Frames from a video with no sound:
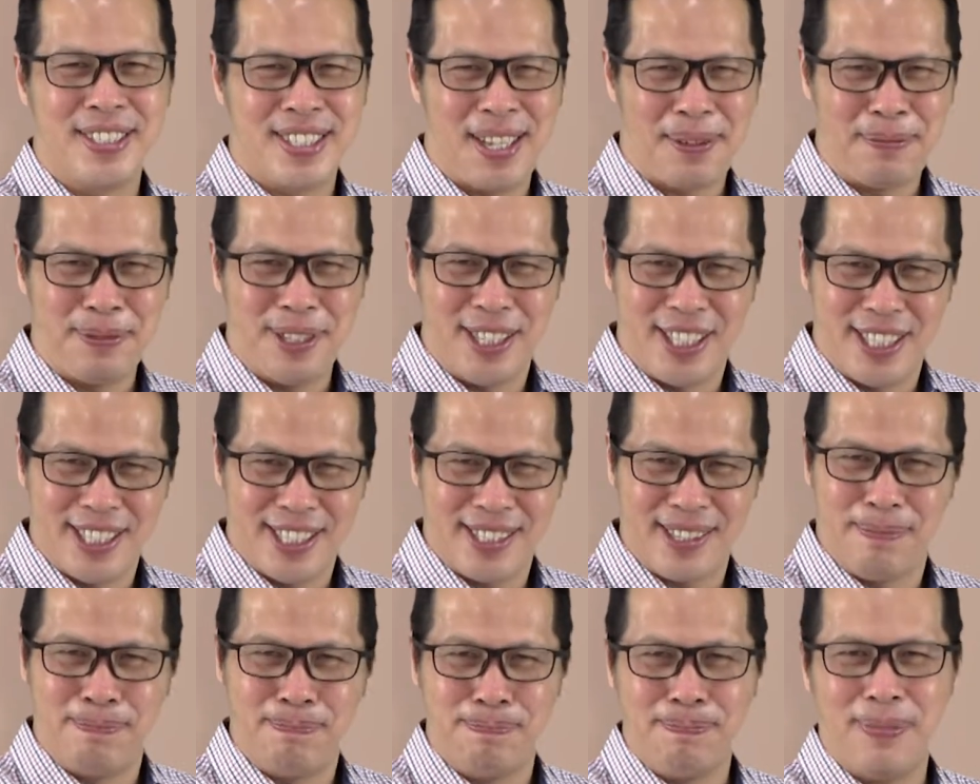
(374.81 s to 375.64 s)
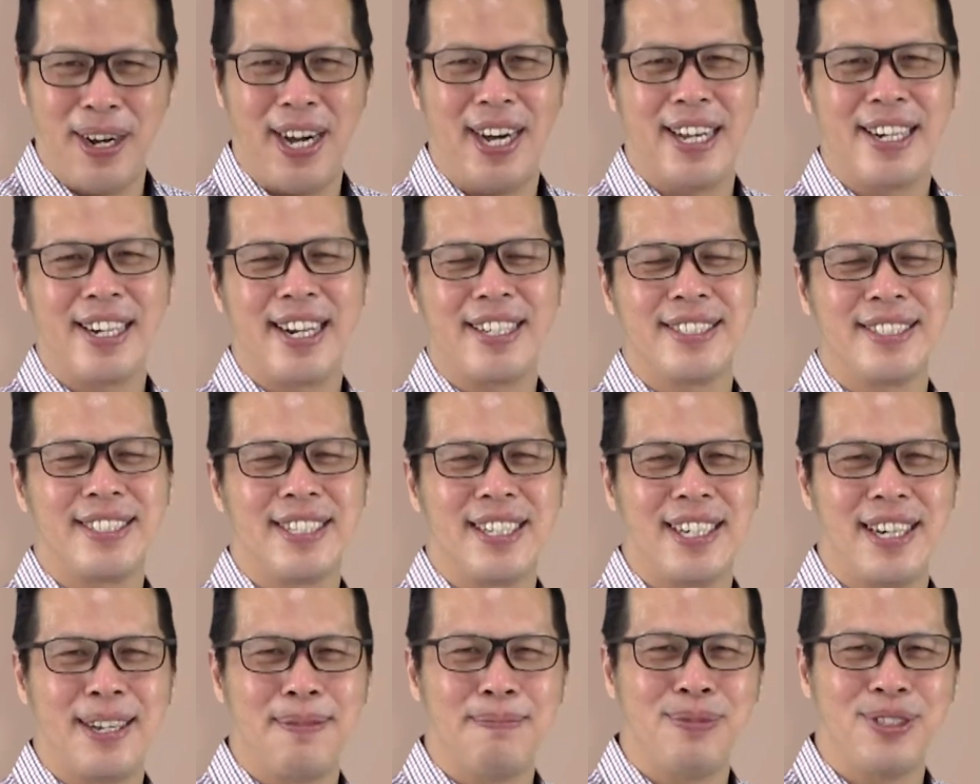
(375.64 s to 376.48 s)
tapi disembah
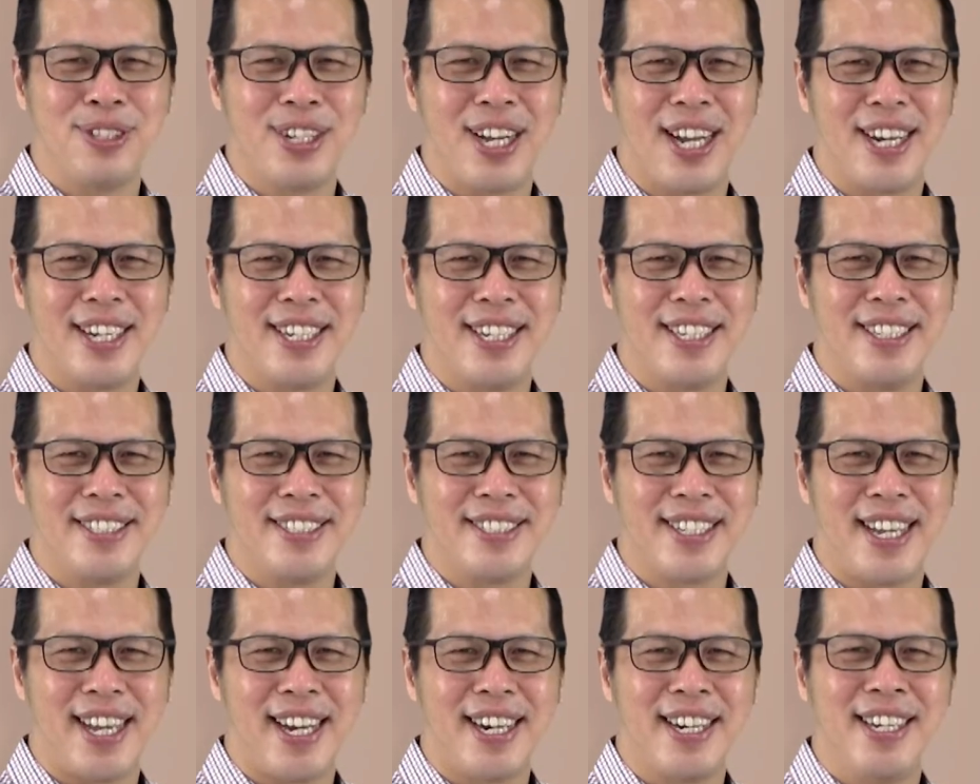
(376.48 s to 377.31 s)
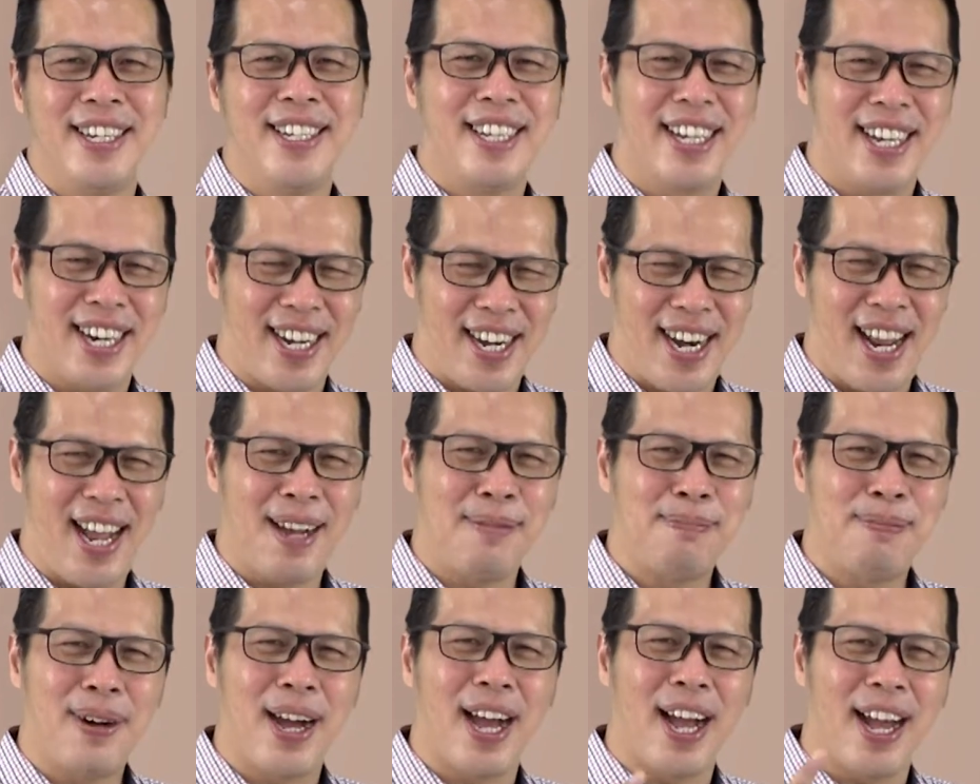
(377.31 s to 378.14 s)
Raja Nebukadnezar.
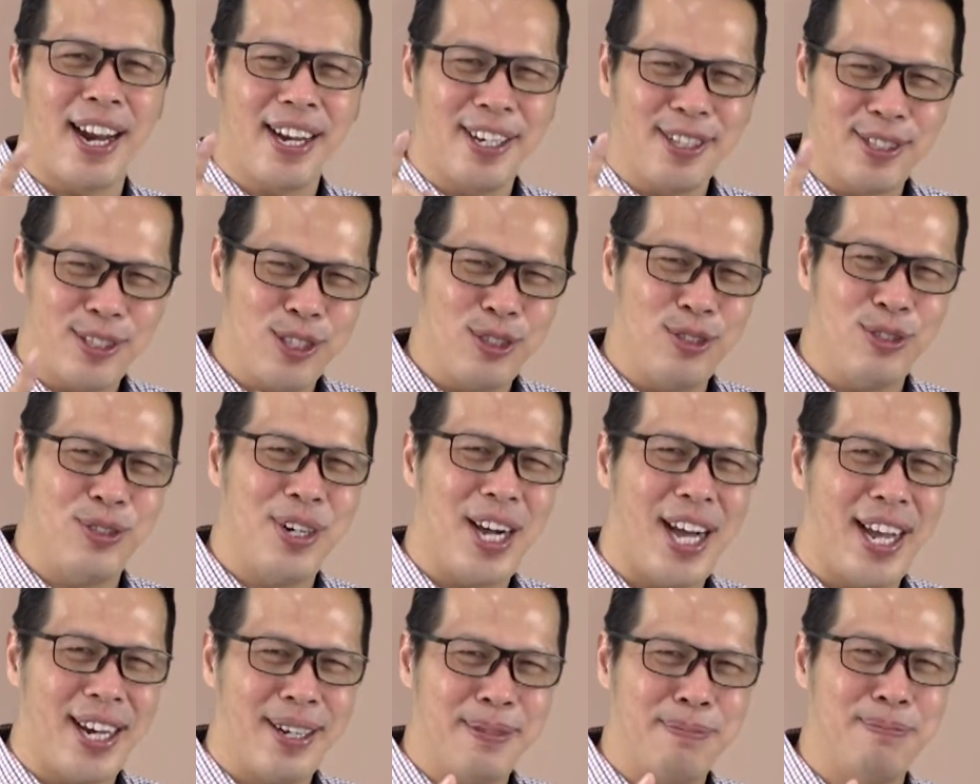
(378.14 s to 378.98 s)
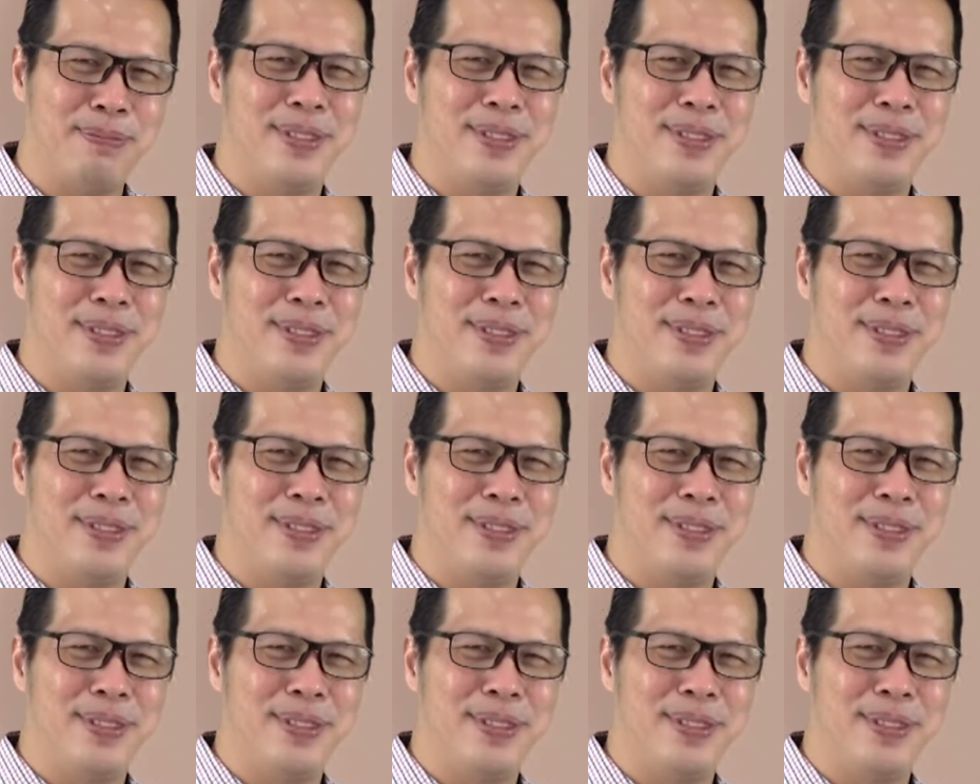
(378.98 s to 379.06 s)
Kenapa? Karena Tuhan